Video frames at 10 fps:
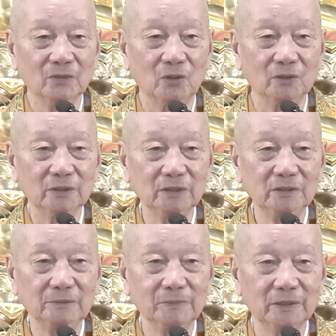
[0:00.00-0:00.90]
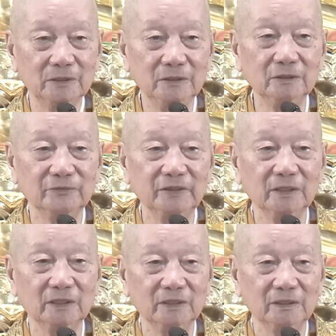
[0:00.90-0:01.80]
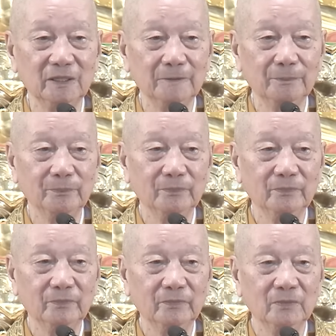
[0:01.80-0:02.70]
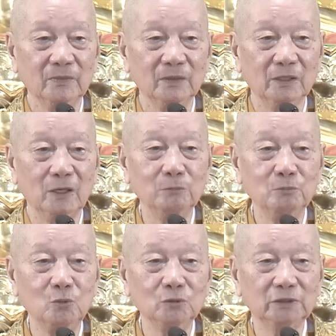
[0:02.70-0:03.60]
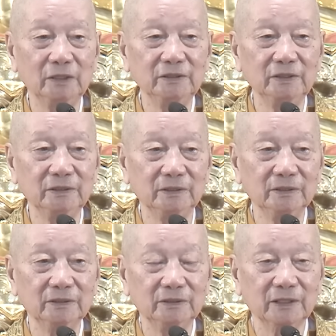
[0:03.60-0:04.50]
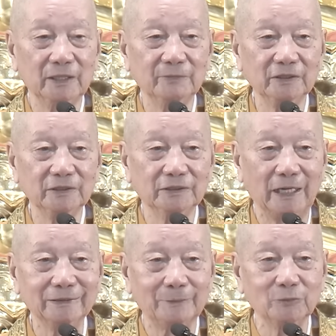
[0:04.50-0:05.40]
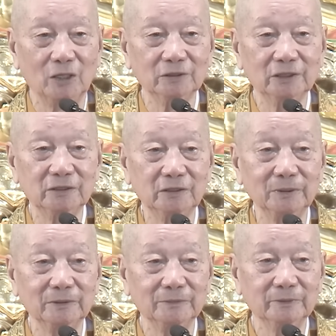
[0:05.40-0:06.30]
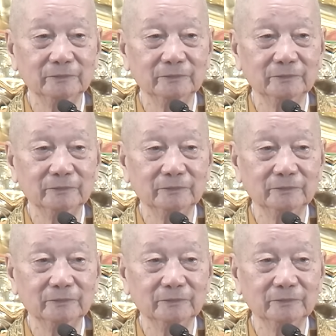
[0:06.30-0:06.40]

Còn cái người mà được việc đó, không muốn tới đi nữa đó, người ta vẫn trải thảm đỏ, thật rước mình.